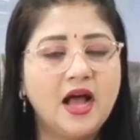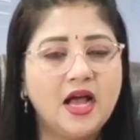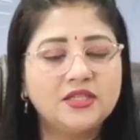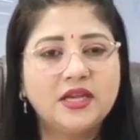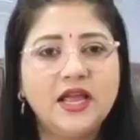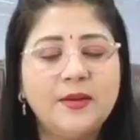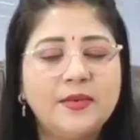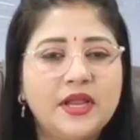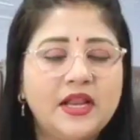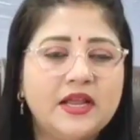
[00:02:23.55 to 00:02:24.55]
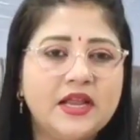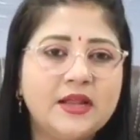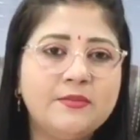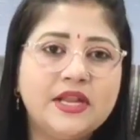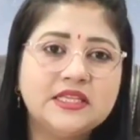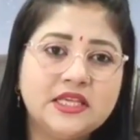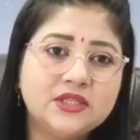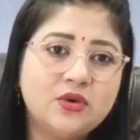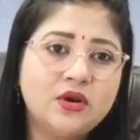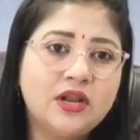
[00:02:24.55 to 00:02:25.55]
आज के लिए आपके लिए लकी नंबर है
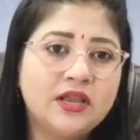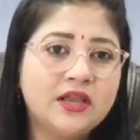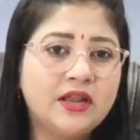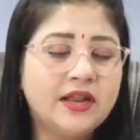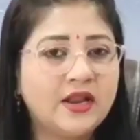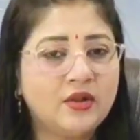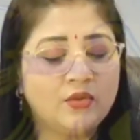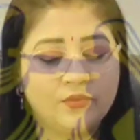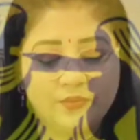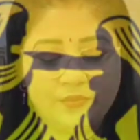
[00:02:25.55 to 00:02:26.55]
सिक्स और लकी कलर है येलो